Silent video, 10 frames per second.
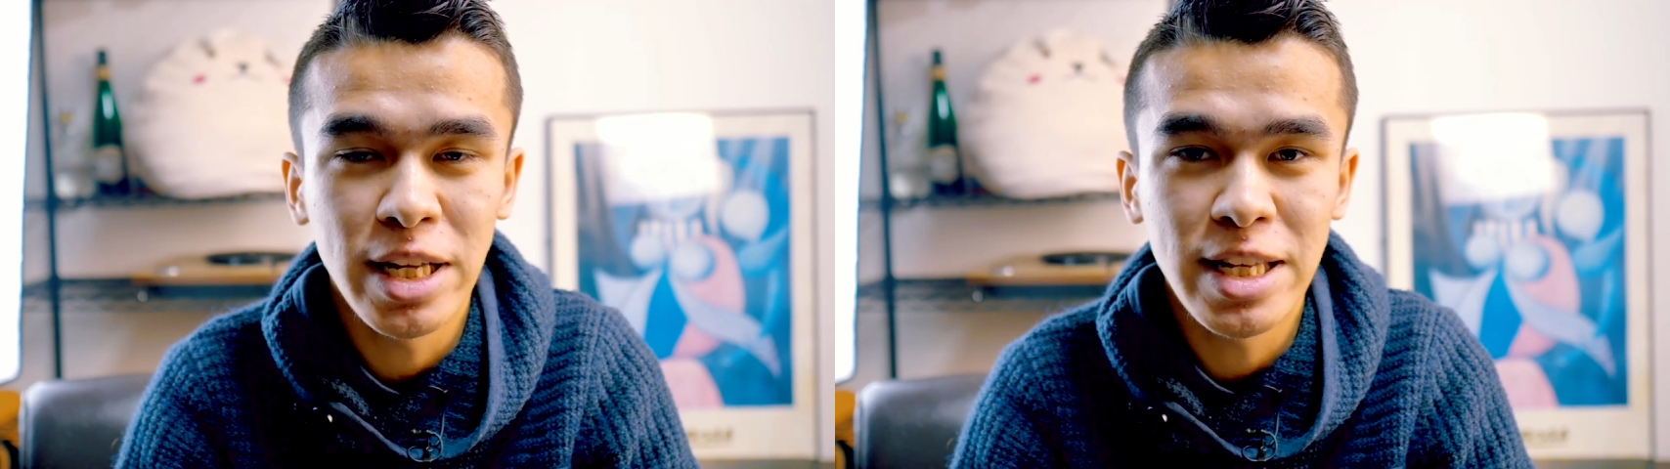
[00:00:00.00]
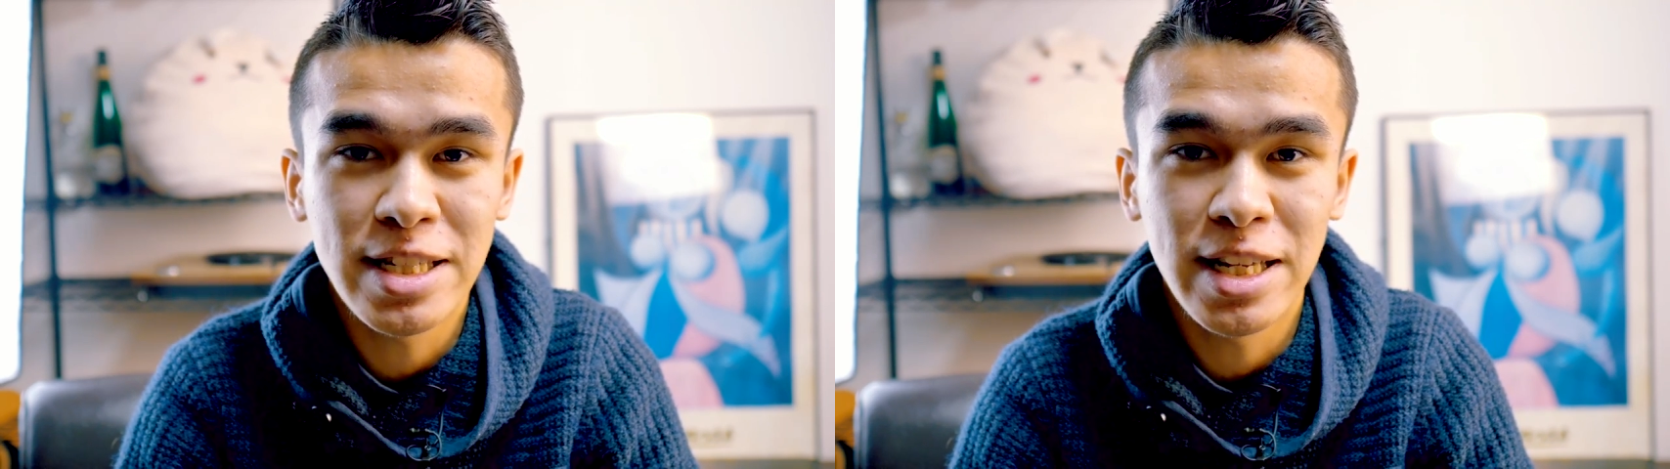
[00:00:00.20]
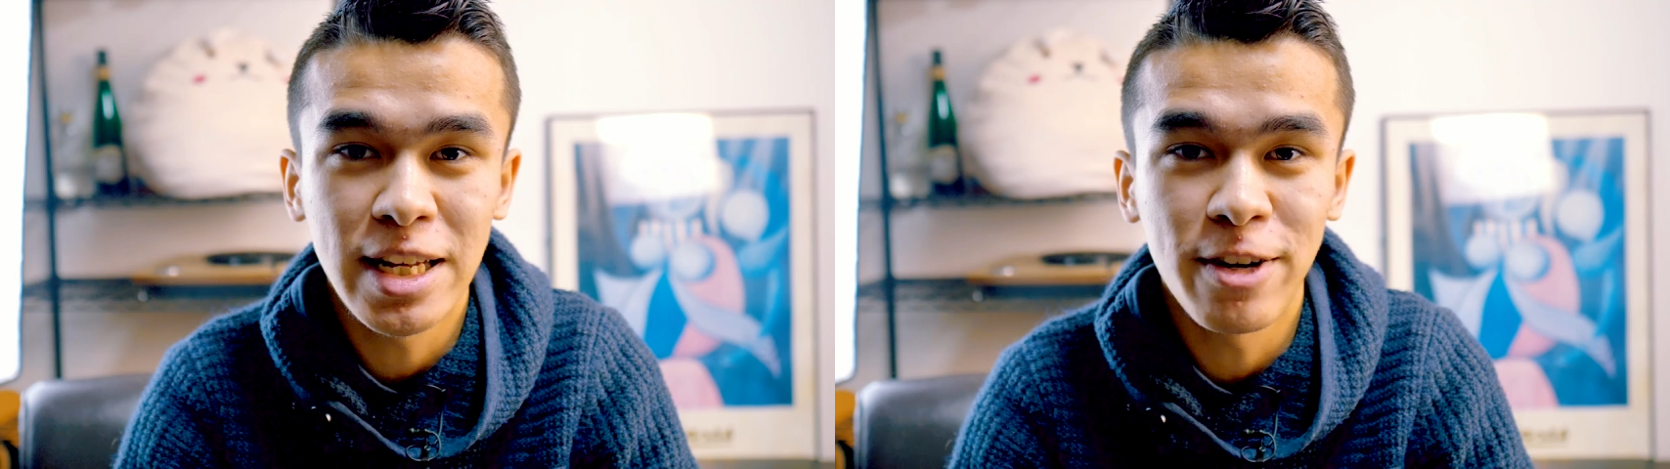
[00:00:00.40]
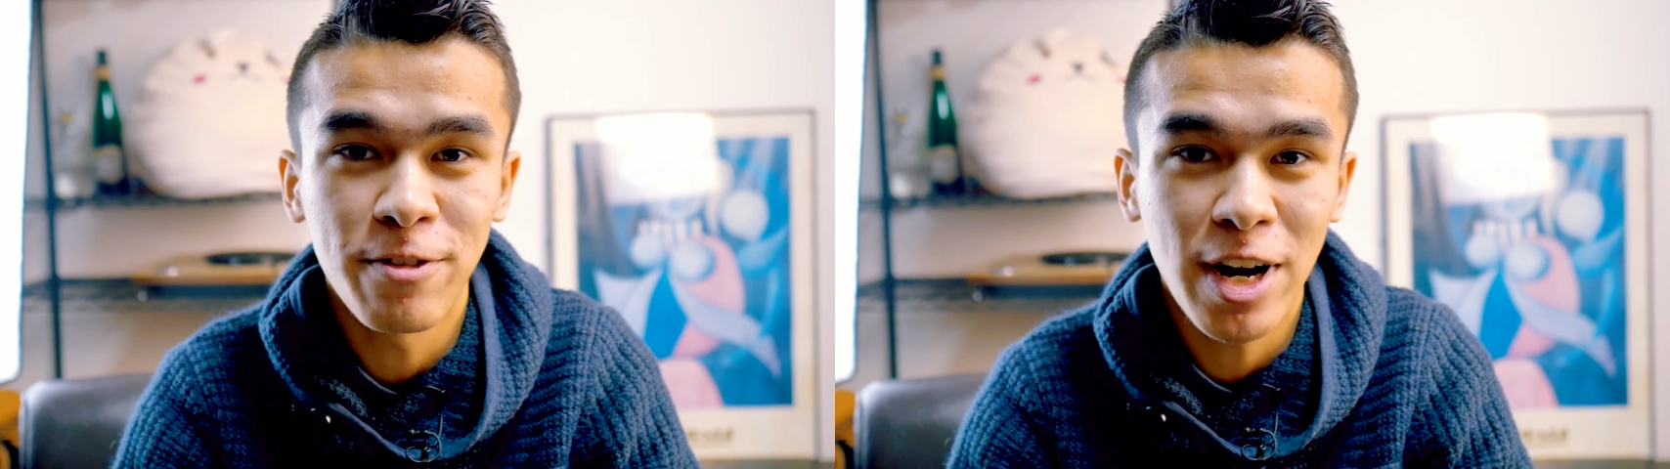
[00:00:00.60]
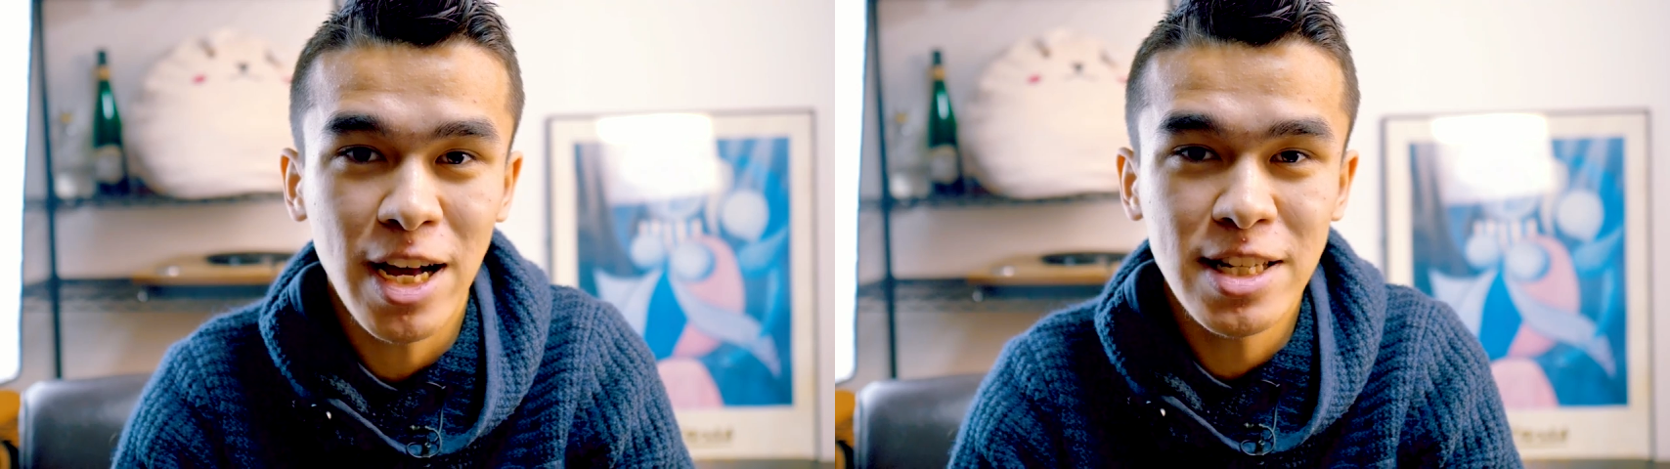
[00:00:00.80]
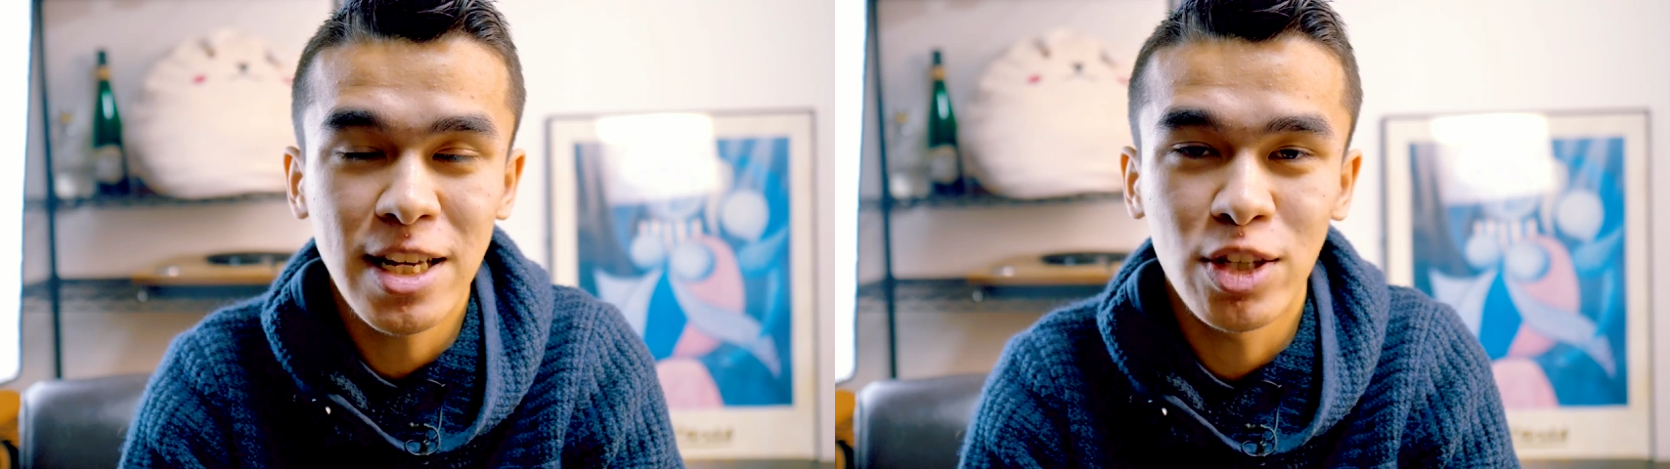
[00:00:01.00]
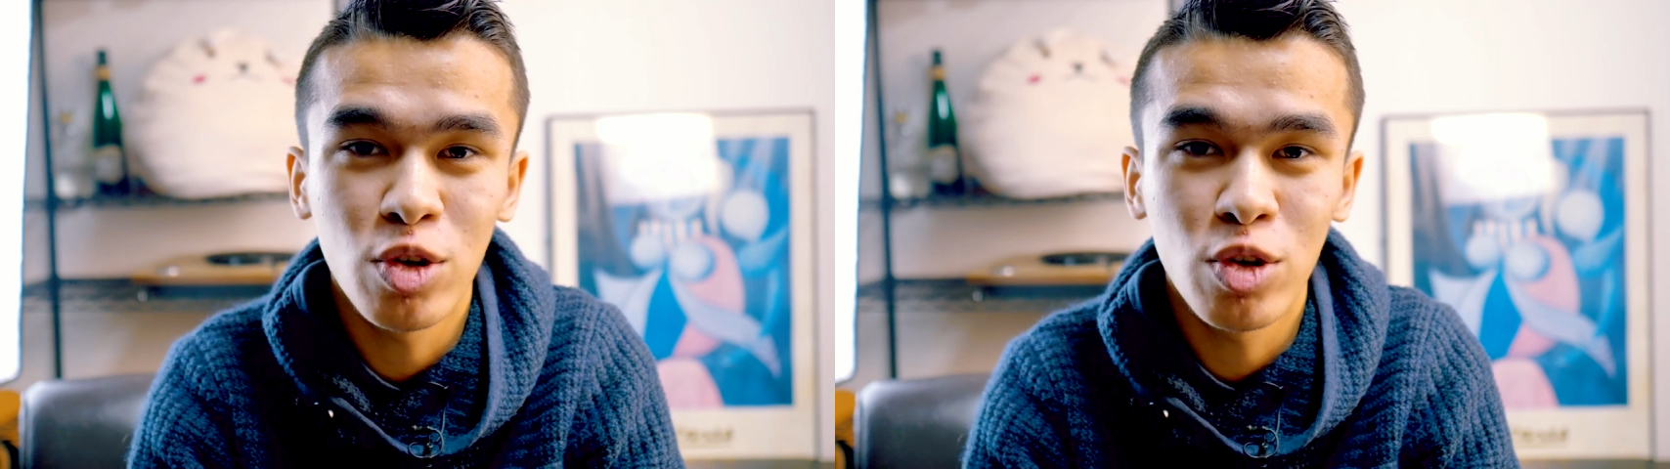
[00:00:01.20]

э, несколько фраз,